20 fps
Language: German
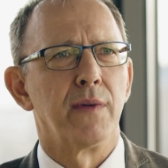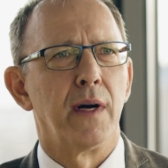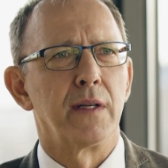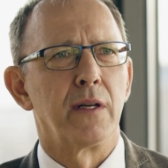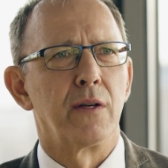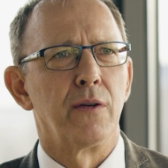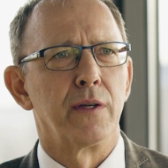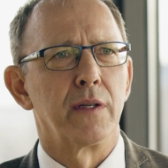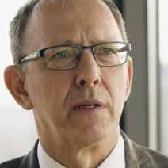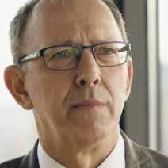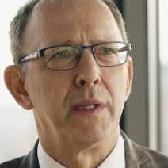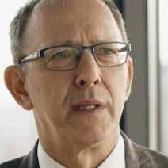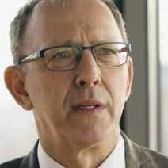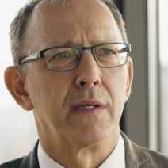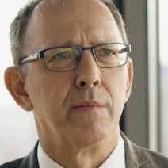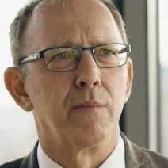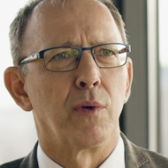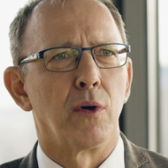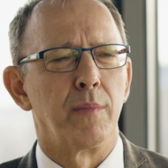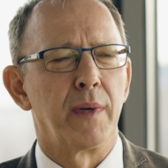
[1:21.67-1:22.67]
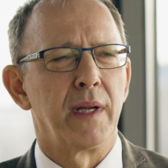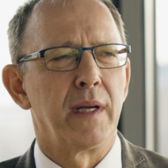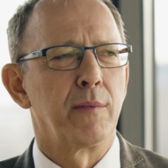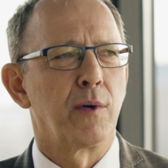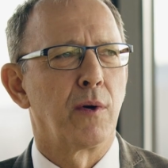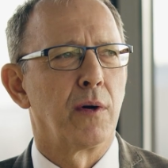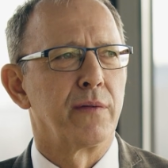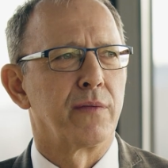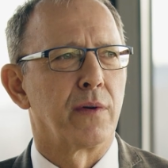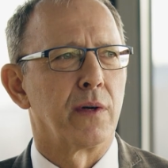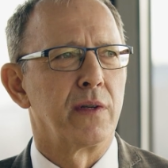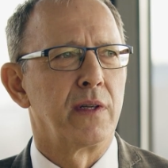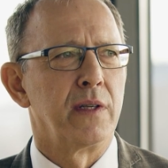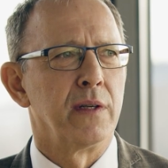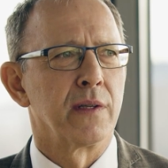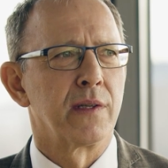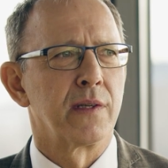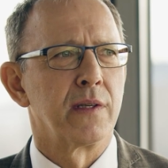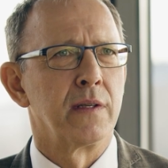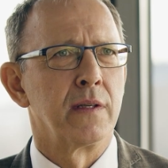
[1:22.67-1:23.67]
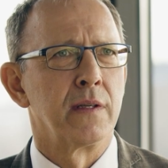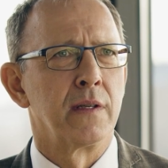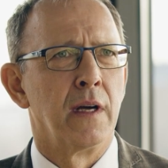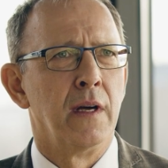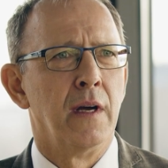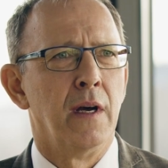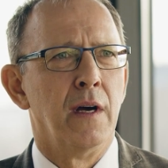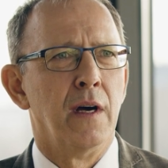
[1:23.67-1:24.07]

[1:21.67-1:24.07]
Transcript: weil die Leute mit diesem Problem konfrontiert sind.